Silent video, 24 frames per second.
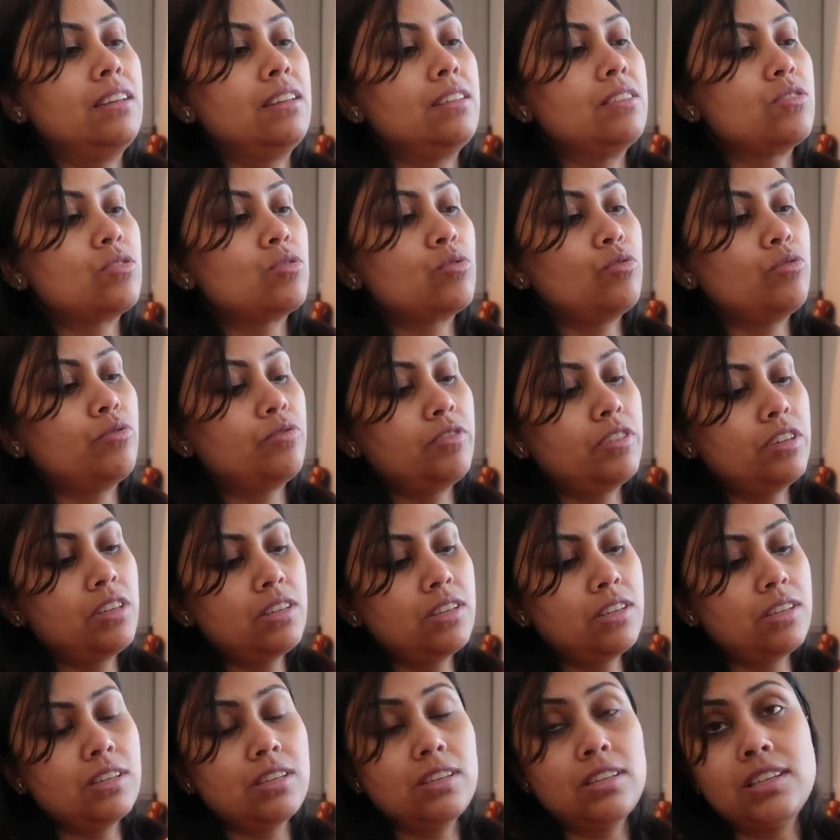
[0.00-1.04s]
इसको
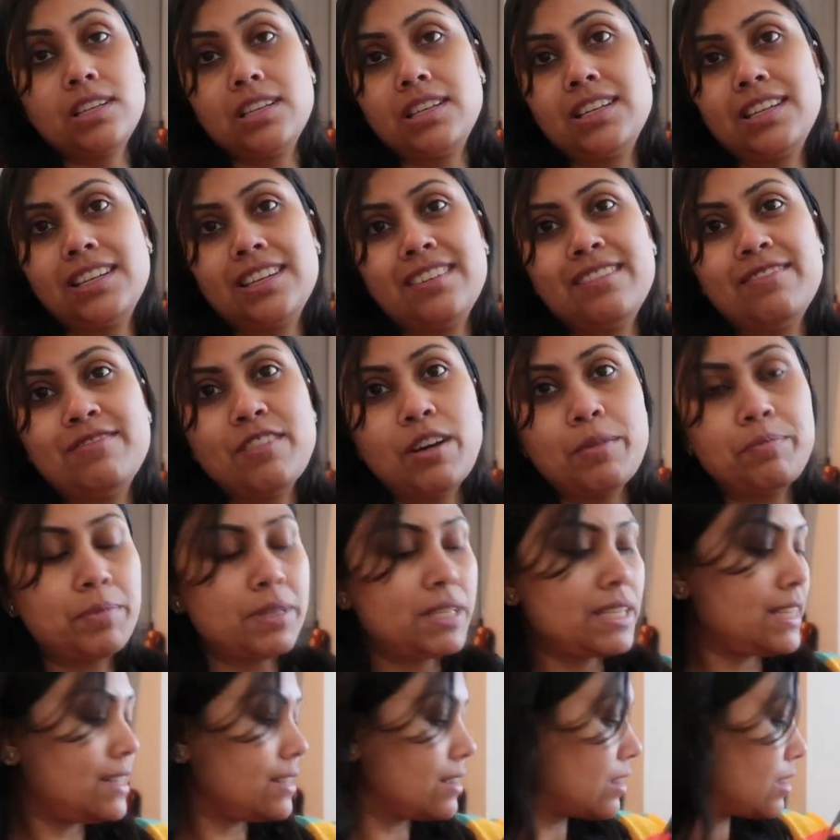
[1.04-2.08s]
फिर
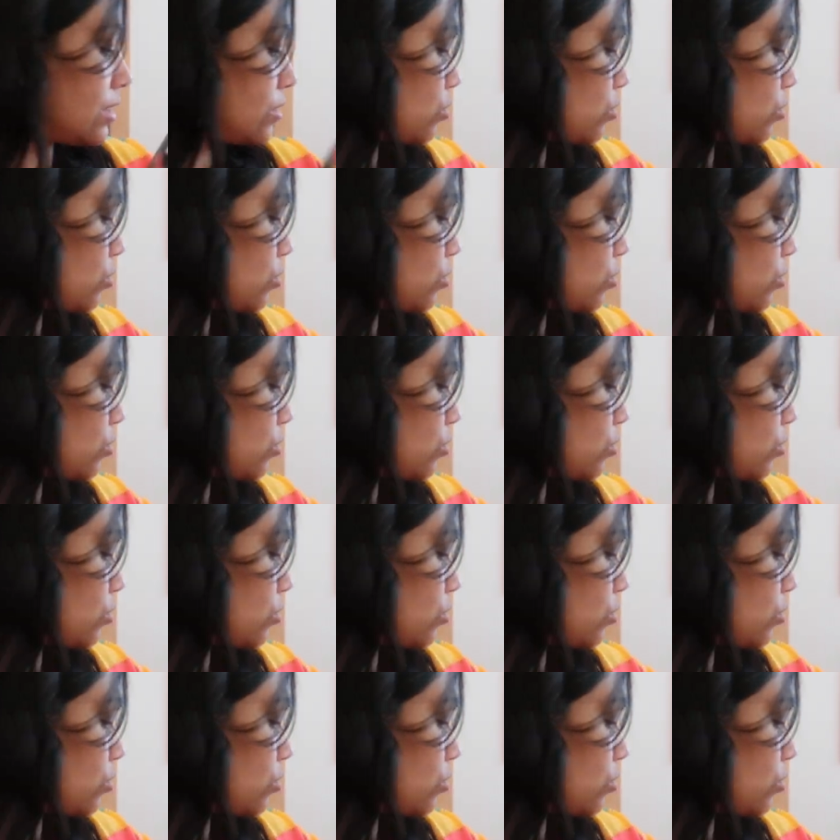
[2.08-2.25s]
वापस लगा